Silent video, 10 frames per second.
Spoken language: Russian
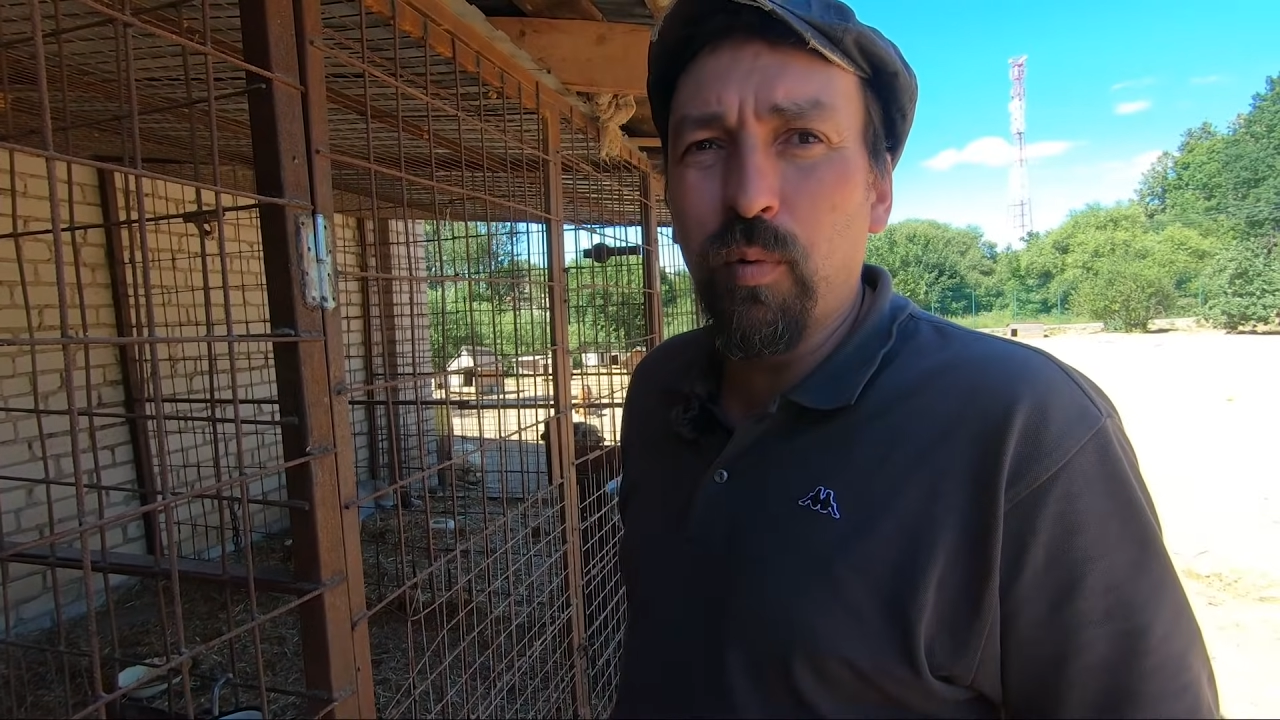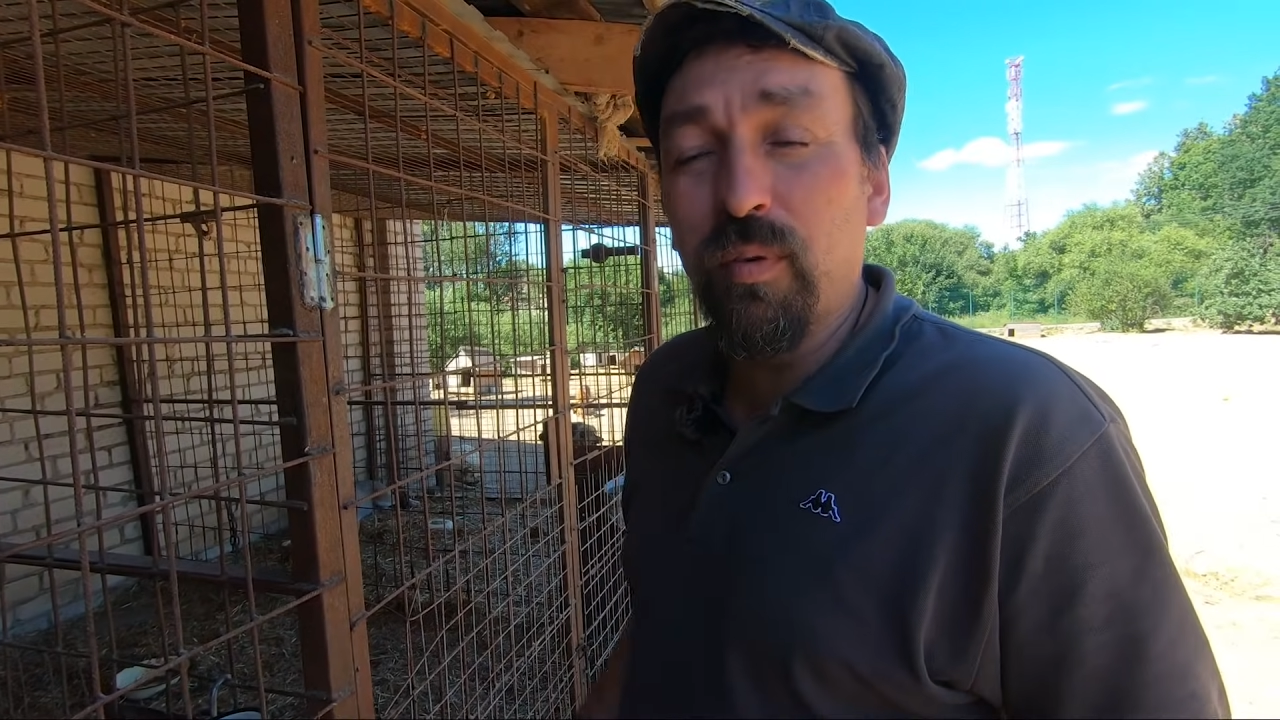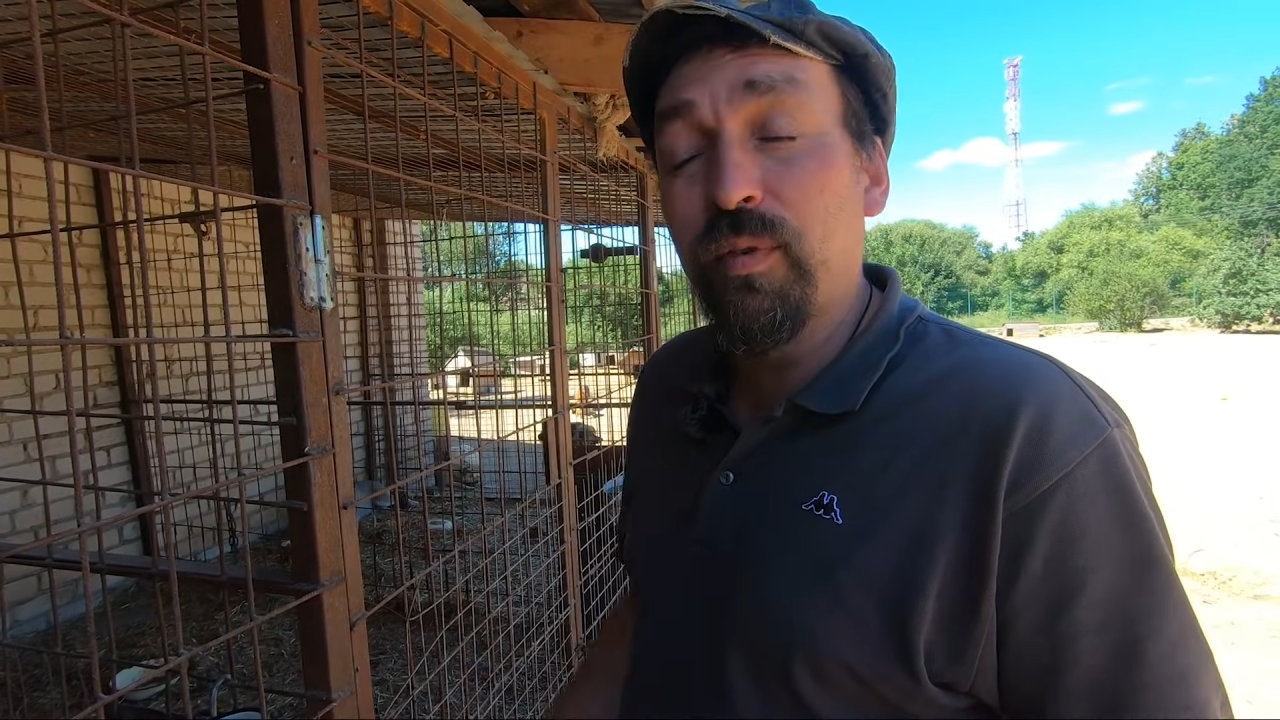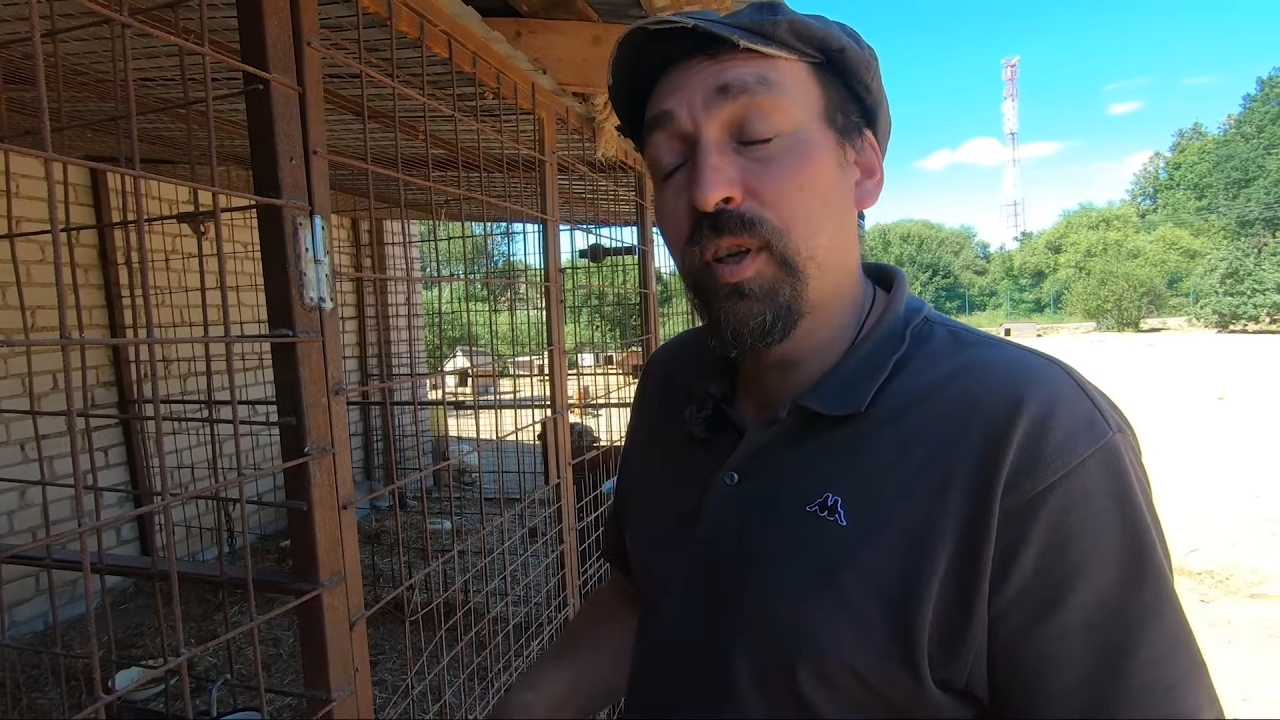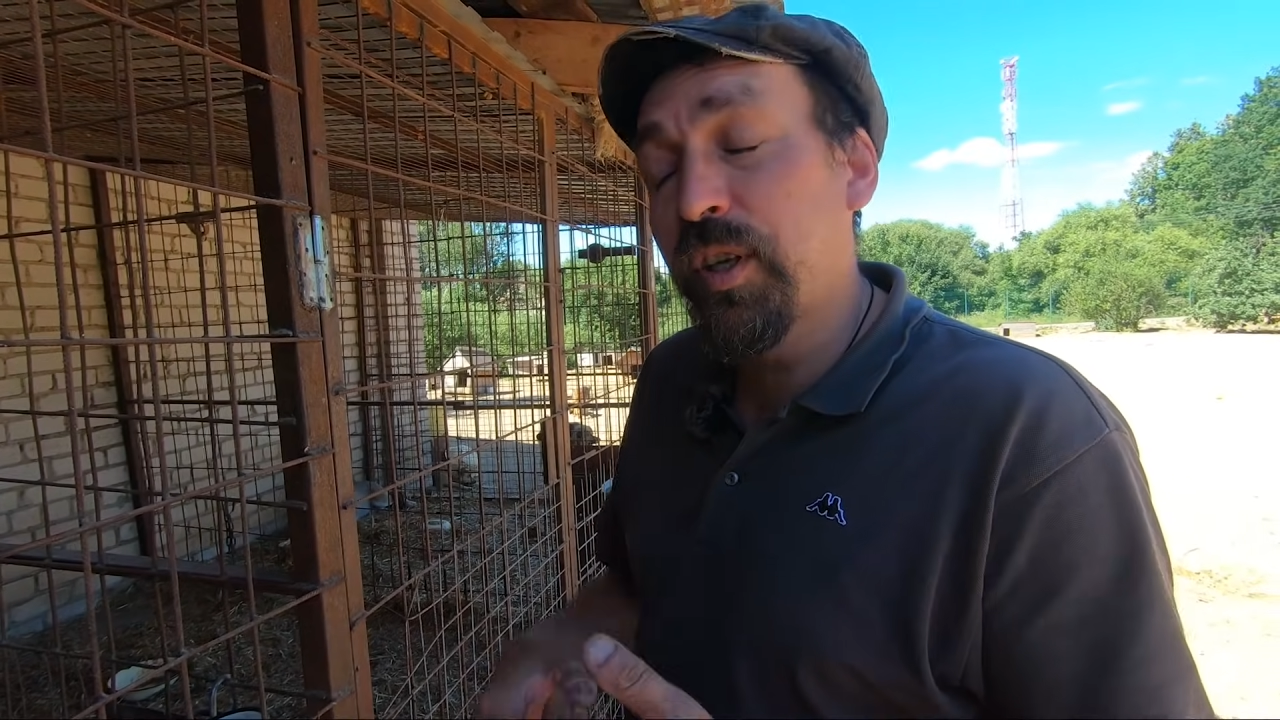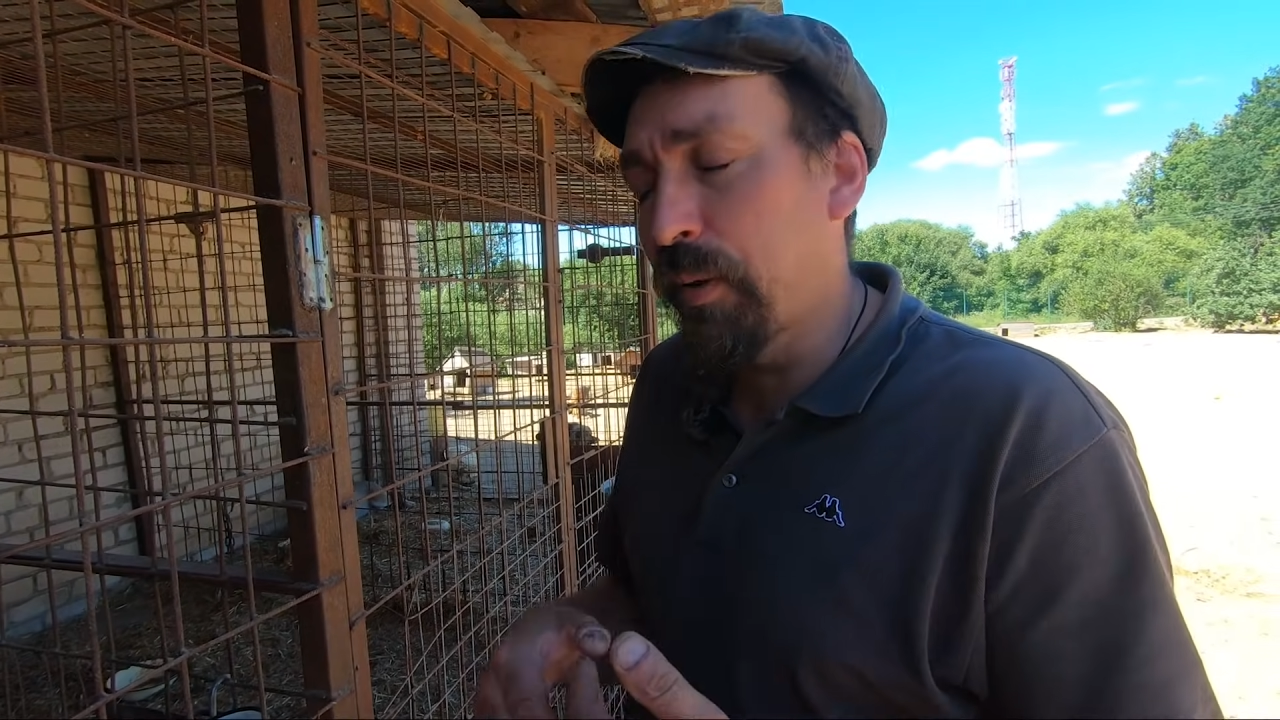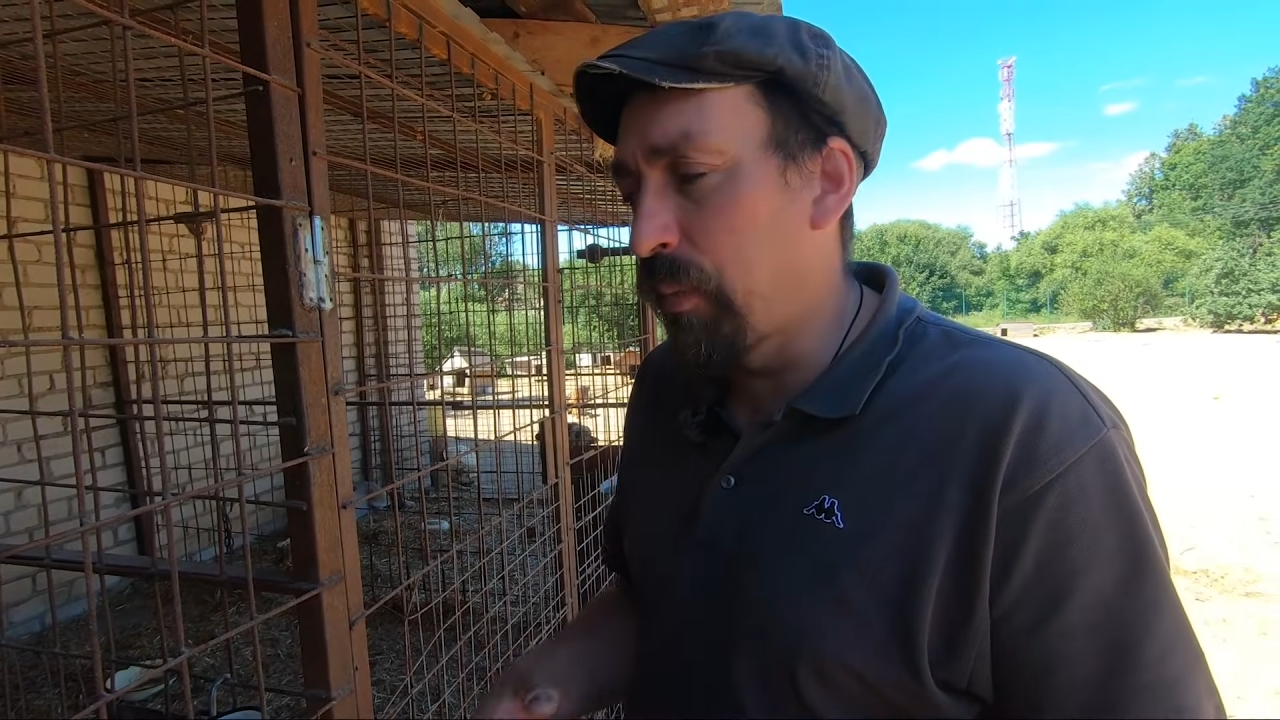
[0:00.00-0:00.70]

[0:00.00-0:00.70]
уровне не